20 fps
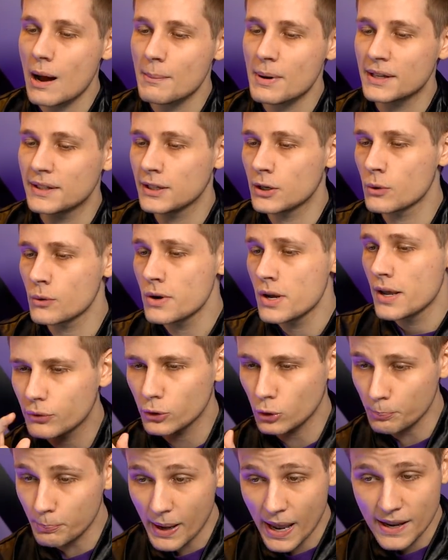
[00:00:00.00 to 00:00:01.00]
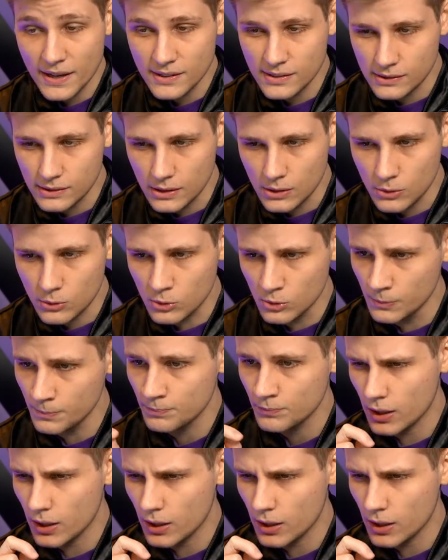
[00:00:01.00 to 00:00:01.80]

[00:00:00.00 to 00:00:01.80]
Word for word: Amadeu, foi no PR5,